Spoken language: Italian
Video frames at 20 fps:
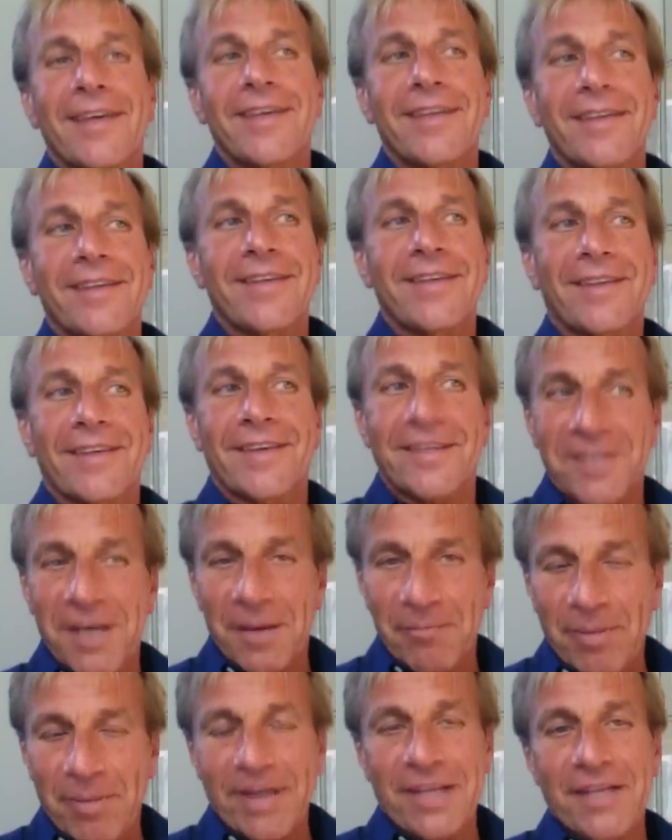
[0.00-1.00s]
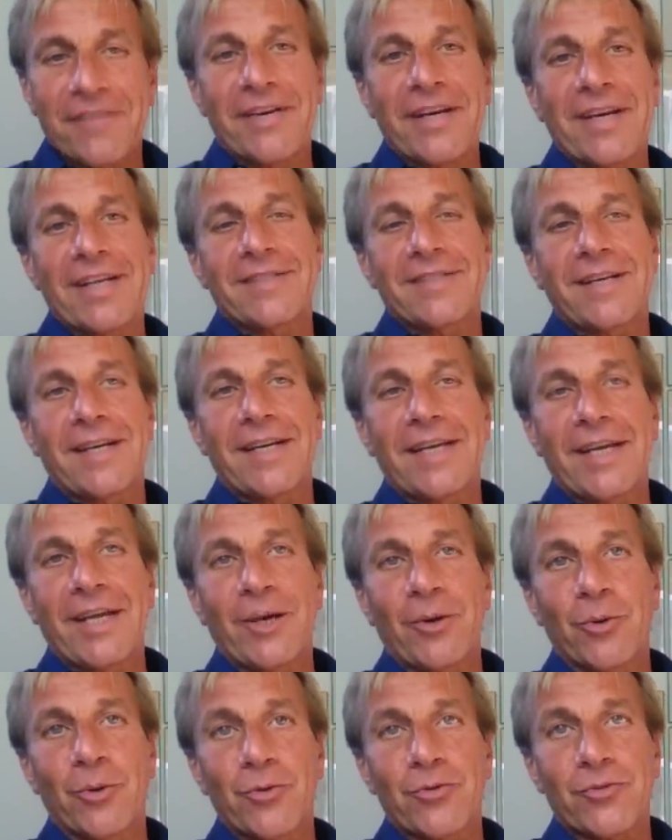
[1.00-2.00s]
eh, che già appariva in
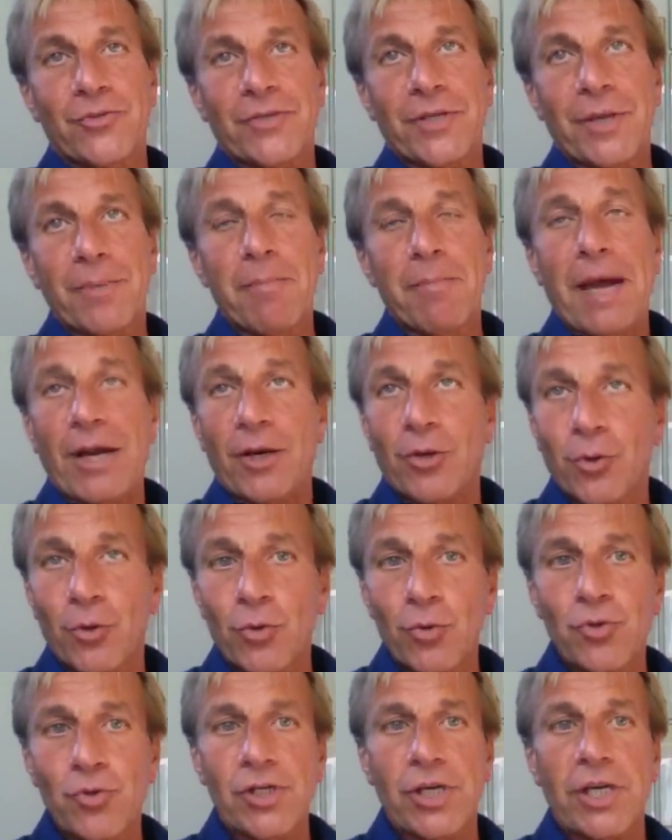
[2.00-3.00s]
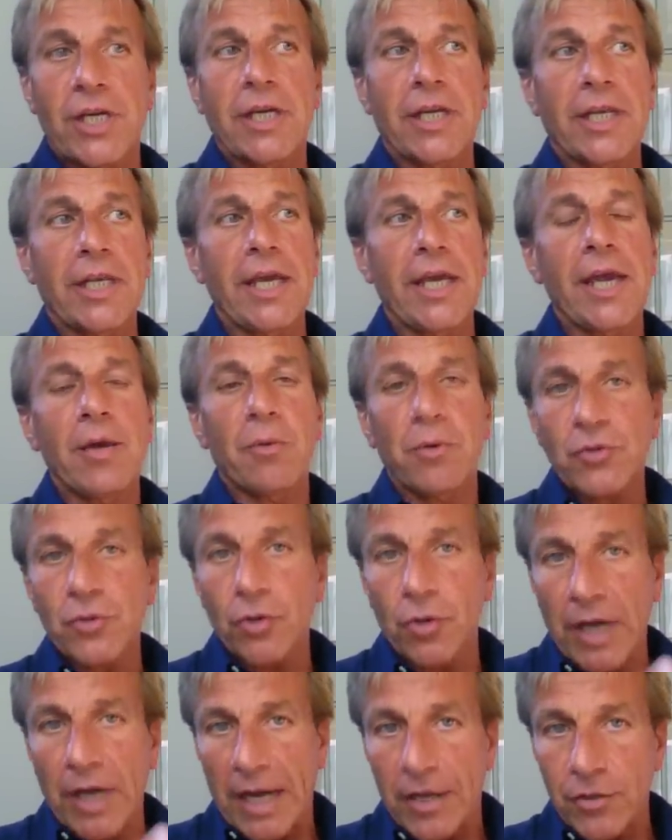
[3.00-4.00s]
Azzale Rosse, Marco Ruggeri, e in
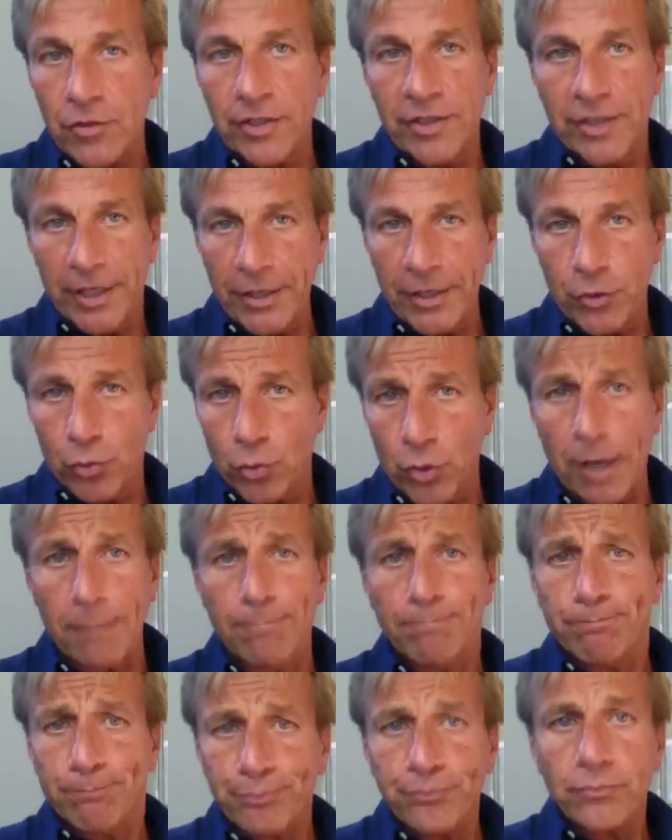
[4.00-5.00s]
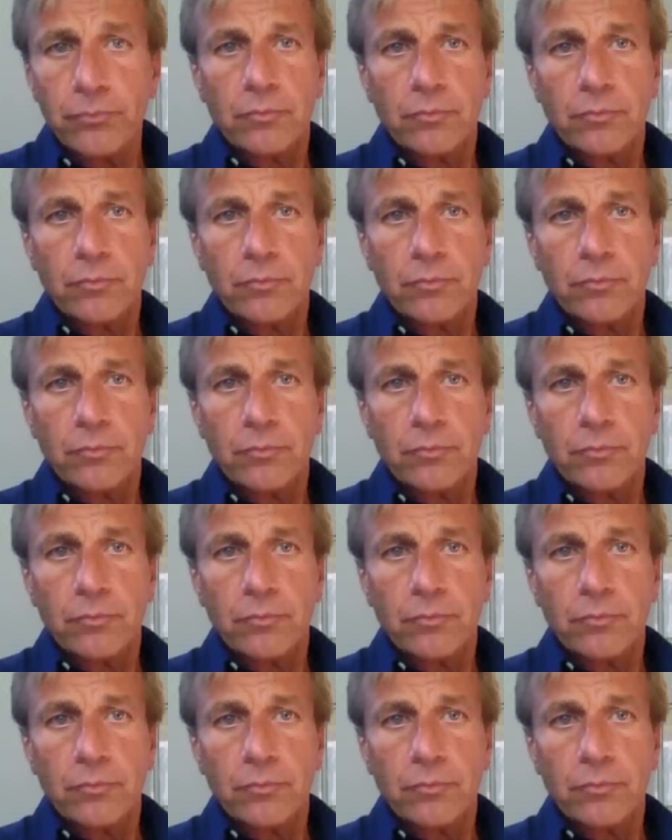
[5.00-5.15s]
questo caso addirittura